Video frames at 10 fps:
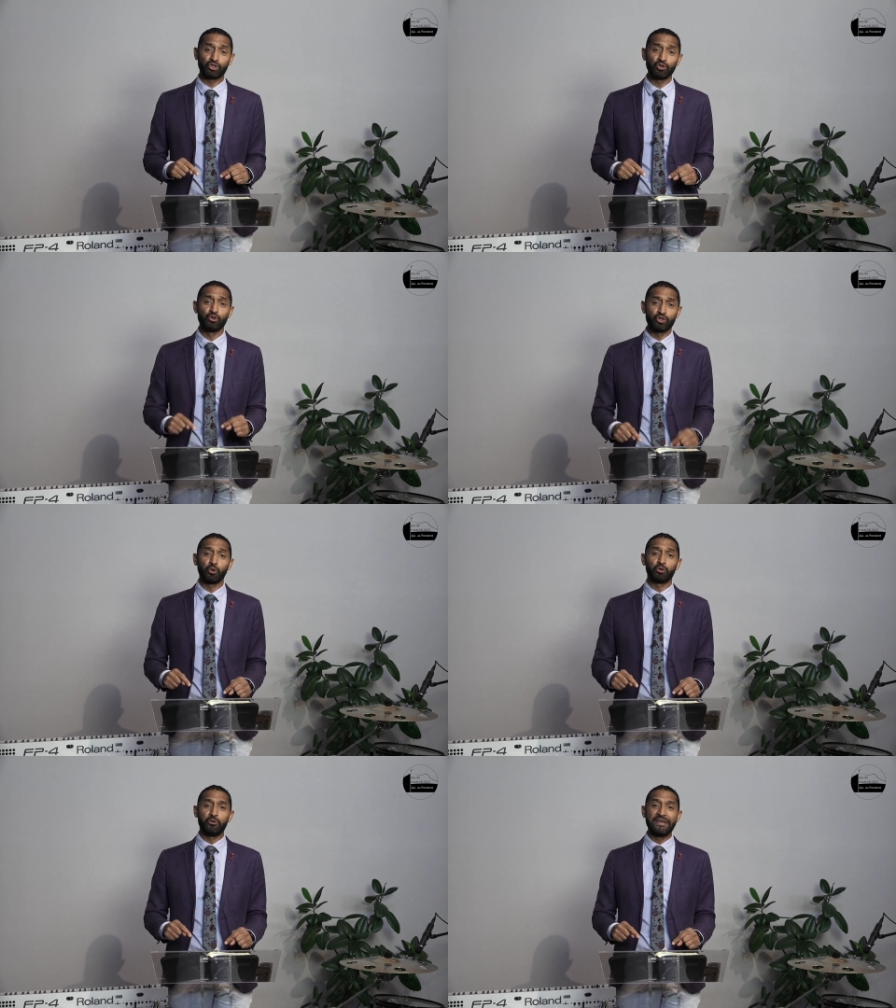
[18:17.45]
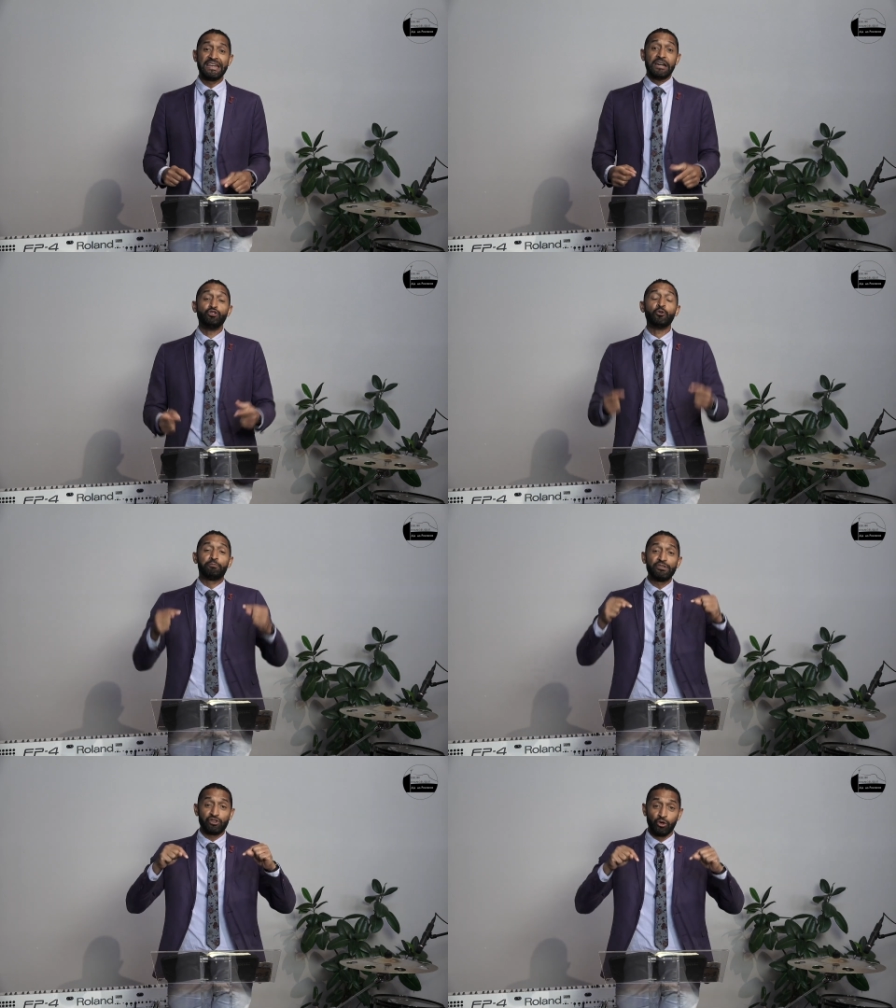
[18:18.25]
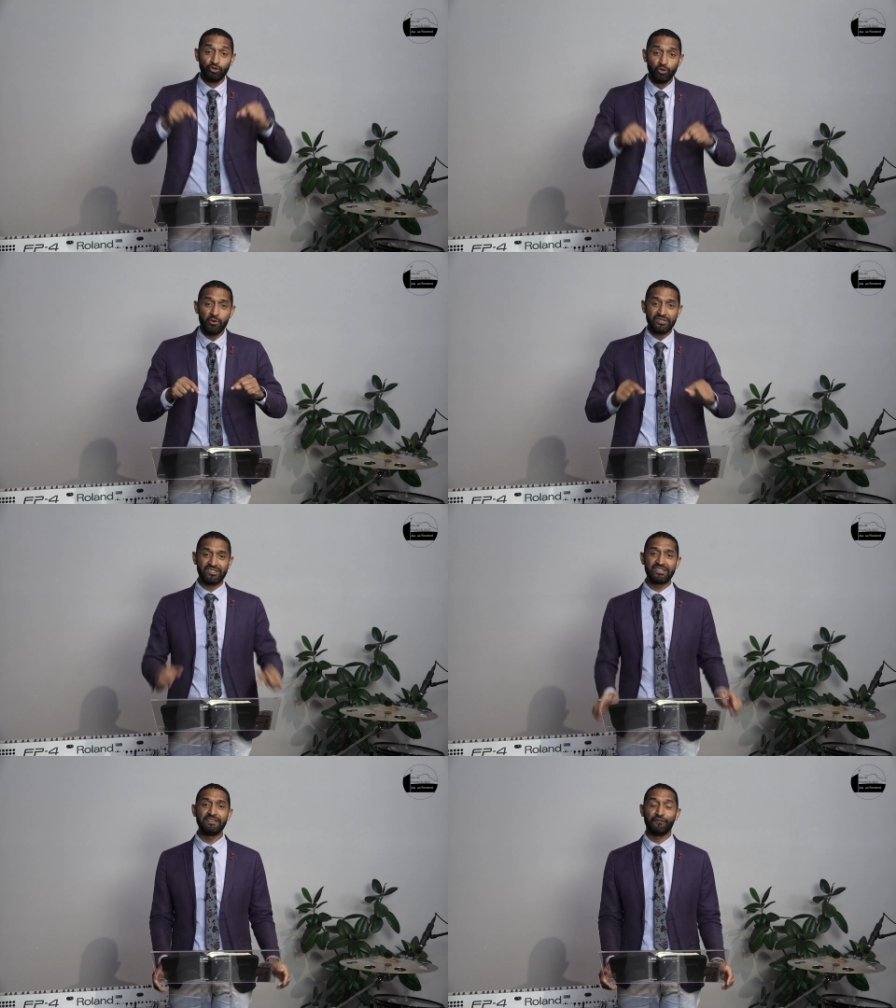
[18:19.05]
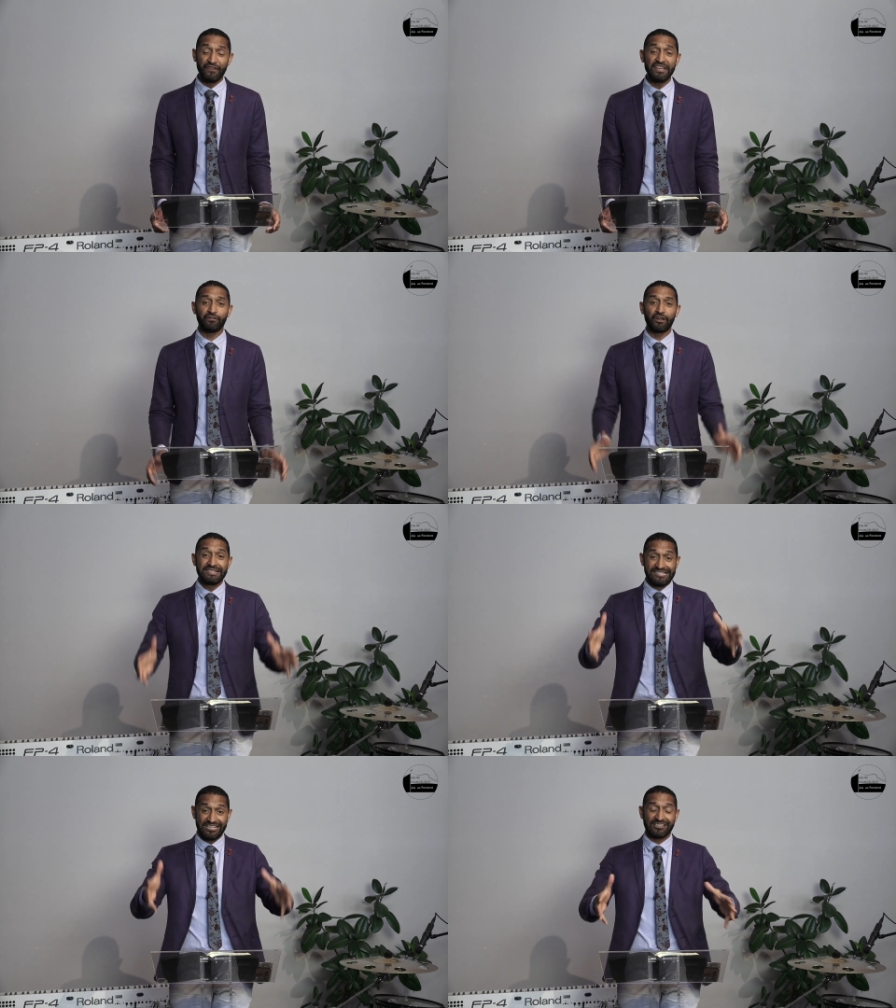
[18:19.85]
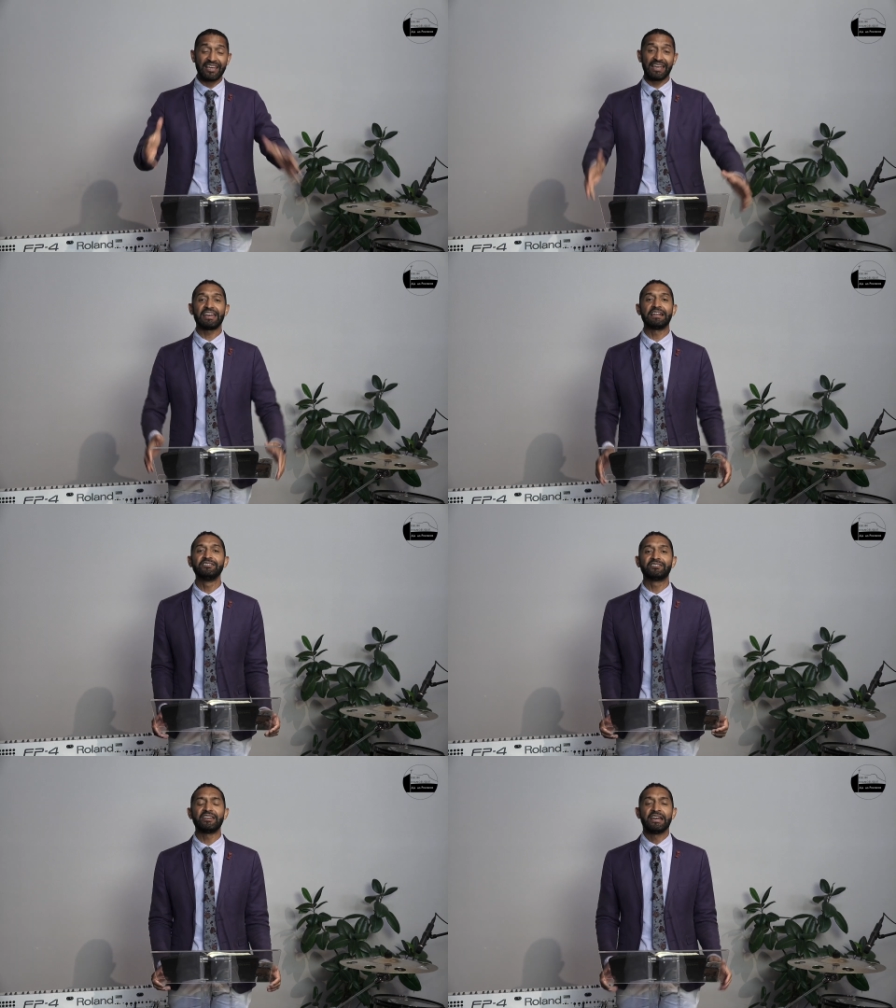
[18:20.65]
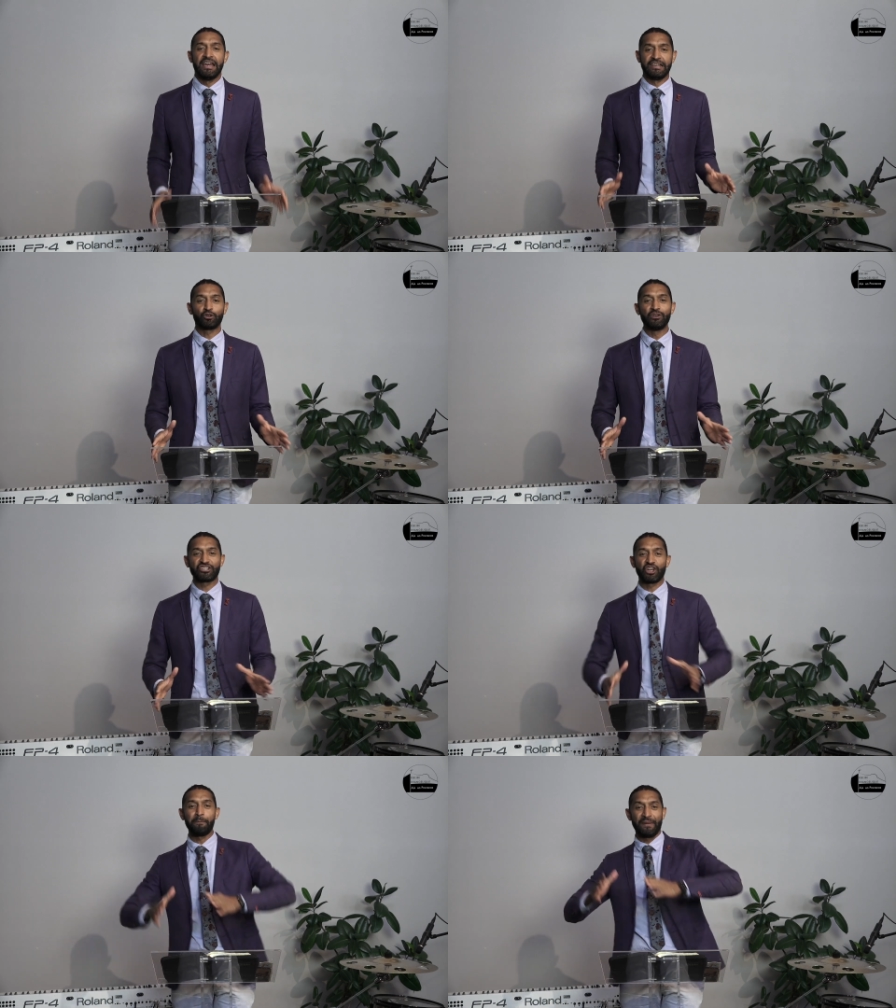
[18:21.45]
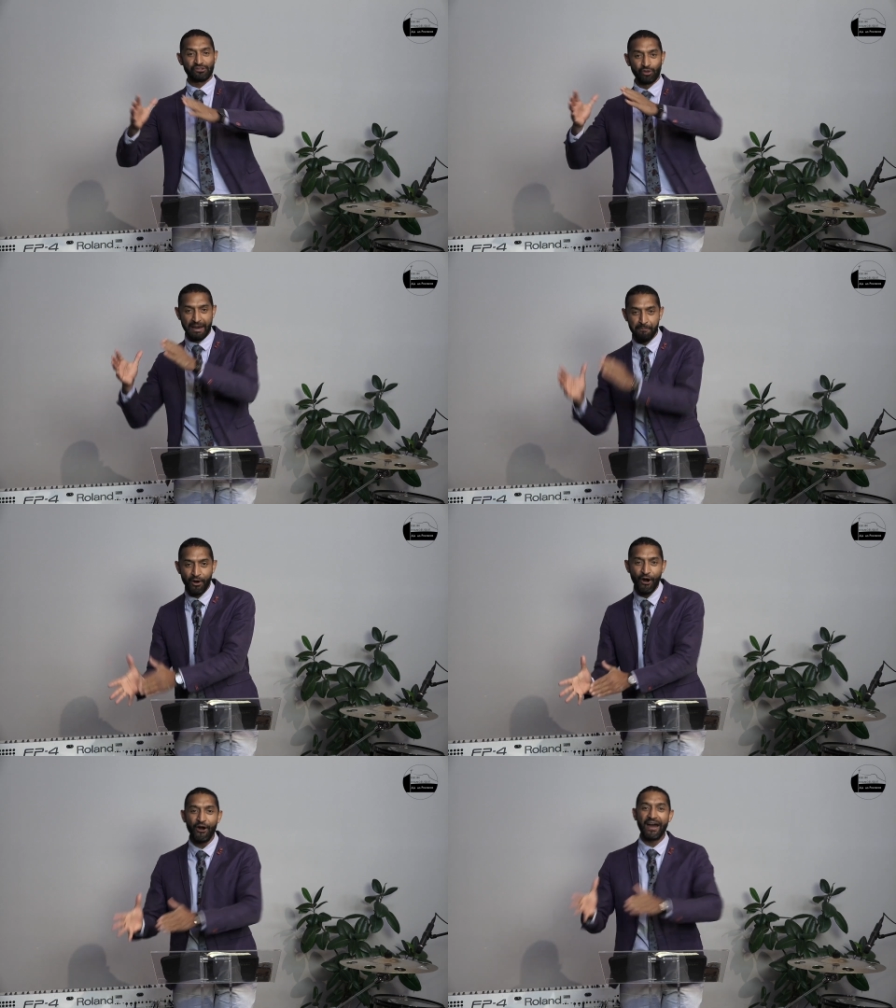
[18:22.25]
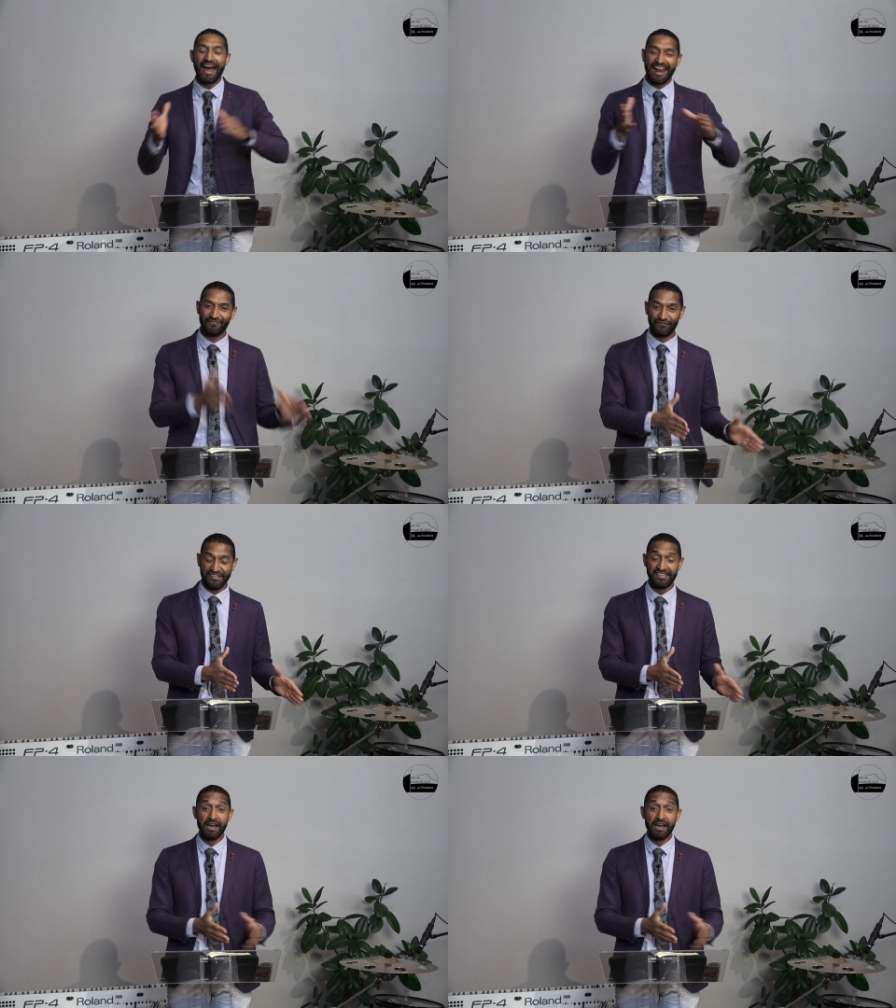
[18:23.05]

aujourd'hui nous puissions nous aussi vivre cette réalité et que les gens passent de la mort à la vie.